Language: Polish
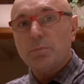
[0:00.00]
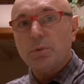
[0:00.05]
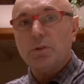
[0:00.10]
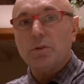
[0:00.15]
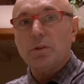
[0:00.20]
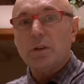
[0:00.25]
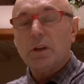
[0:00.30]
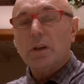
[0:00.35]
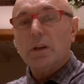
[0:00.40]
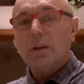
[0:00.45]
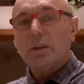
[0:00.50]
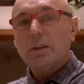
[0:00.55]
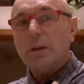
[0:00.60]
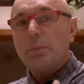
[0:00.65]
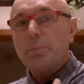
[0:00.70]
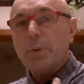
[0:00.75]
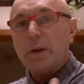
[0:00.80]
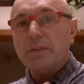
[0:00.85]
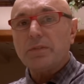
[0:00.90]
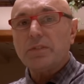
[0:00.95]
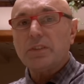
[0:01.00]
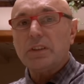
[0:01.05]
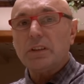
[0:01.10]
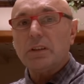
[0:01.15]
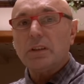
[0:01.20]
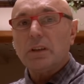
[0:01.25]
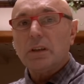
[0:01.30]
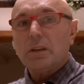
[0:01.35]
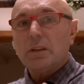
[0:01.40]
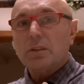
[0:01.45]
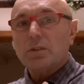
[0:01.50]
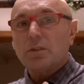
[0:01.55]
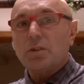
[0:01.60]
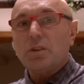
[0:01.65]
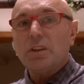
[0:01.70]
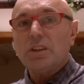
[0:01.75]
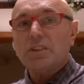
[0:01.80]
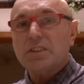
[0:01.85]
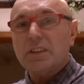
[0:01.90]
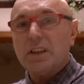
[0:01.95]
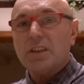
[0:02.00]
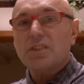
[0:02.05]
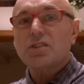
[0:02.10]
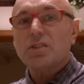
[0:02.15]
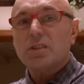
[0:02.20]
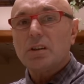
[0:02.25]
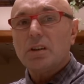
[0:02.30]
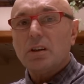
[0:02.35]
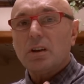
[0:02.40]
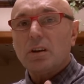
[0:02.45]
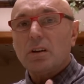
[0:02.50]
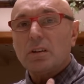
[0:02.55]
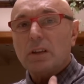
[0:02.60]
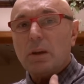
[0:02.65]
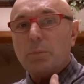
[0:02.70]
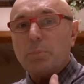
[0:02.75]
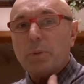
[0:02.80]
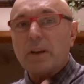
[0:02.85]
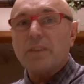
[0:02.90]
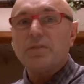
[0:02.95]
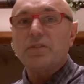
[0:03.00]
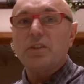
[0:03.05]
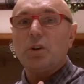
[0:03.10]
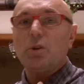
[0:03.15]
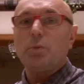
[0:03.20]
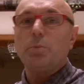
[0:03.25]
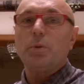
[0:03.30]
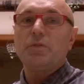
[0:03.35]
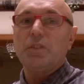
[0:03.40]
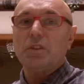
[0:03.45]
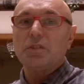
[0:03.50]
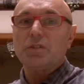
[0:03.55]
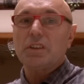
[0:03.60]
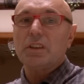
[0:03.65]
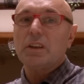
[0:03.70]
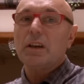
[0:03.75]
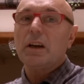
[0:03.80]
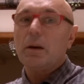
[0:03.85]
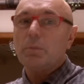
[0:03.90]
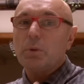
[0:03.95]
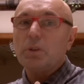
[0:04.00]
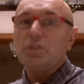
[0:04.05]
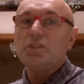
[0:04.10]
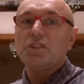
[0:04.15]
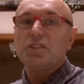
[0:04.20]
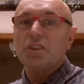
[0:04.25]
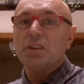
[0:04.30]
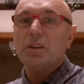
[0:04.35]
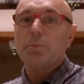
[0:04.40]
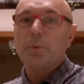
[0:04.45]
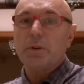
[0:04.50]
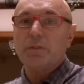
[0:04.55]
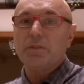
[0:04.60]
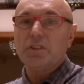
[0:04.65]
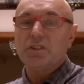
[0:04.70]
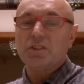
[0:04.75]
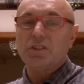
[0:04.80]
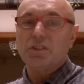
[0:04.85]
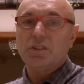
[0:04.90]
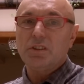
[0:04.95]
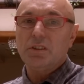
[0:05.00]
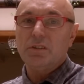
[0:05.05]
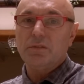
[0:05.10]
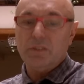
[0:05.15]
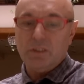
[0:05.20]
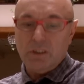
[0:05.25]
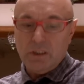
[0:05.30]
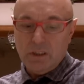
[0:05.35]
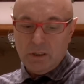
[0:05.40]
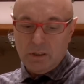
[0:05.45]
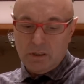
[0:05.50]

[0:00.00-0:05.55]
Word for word: bo naprawdę to jest nasz naprawdę obowiązek, a będziecie naprawdę szczęśliwi.